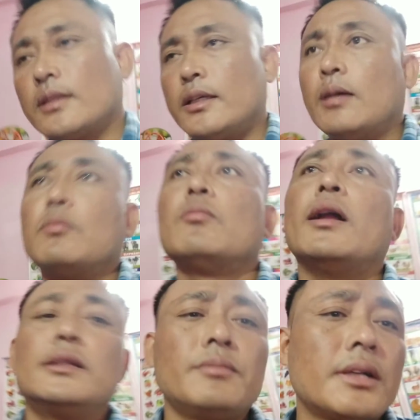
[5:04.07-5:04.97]
सकते हैं या
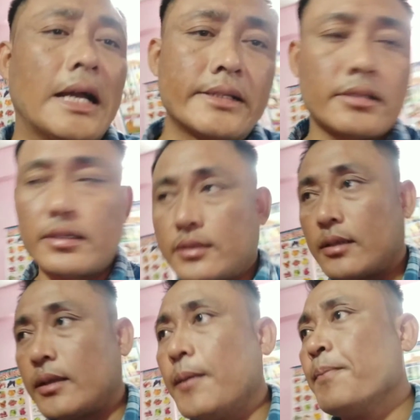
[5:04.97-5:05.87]
मोबाइल से भी कास्ट कर
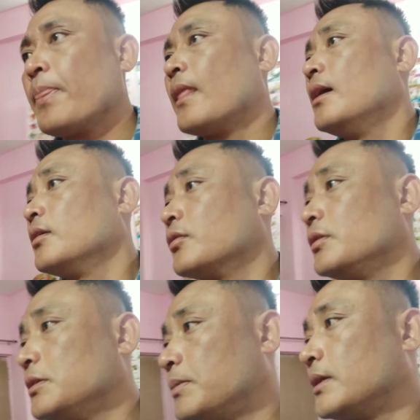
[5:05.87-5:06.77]
सकते हैं तो
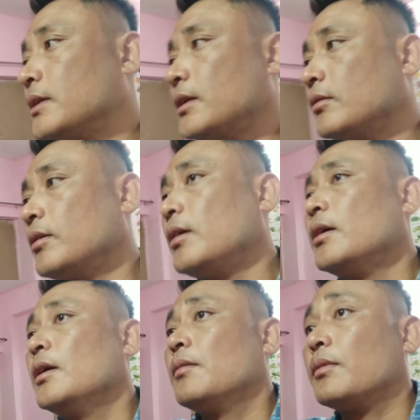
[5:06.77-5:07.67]
इस वजह से
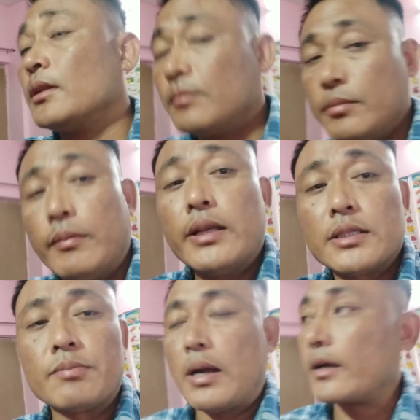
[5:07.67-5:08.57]
मतलब मैंने
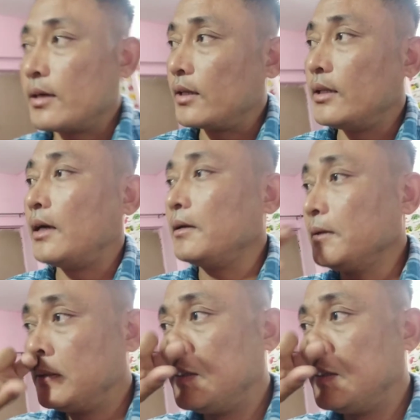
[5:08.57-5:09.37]
स्मार्ट खरीदा है